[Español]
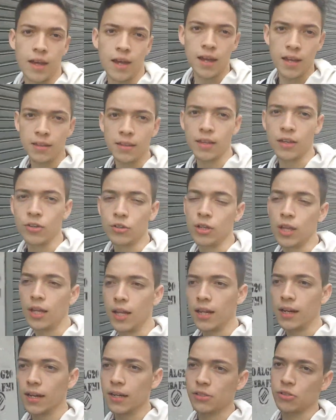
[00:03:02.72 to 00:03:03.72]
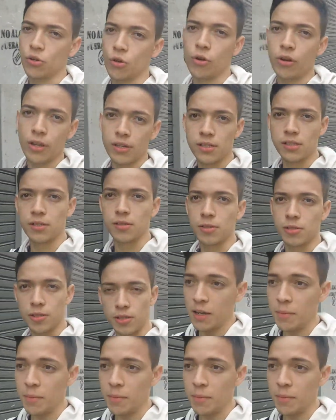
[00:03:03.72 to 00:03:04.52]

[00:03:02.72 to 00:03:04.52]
Gente, y una de las razones